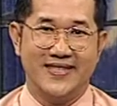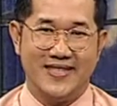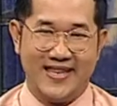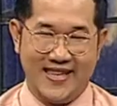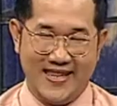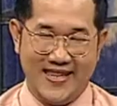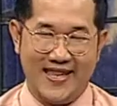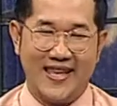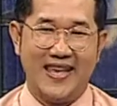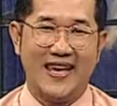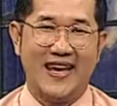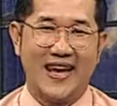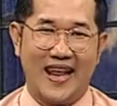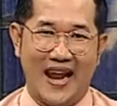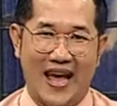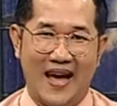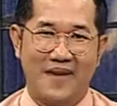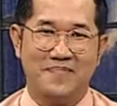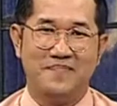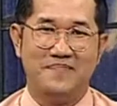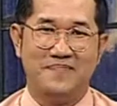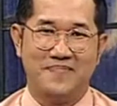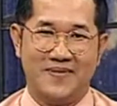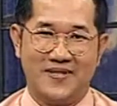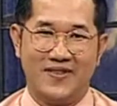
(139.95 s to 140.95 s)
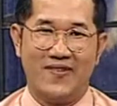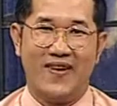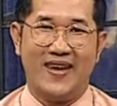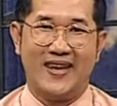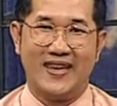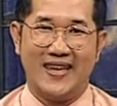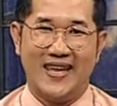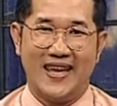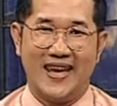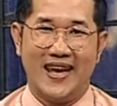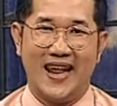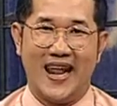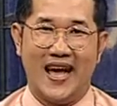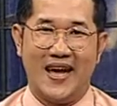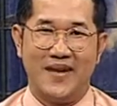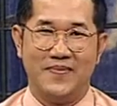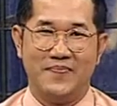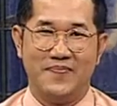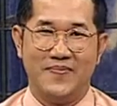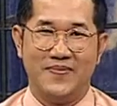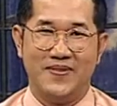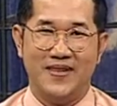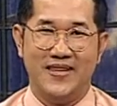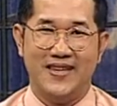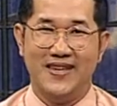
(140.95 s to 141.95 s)
ยินดีครับ สวัสดีครับ
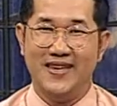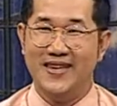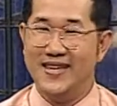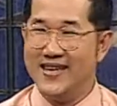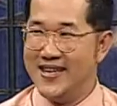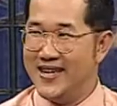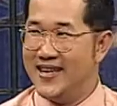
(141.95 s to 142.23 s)
ครั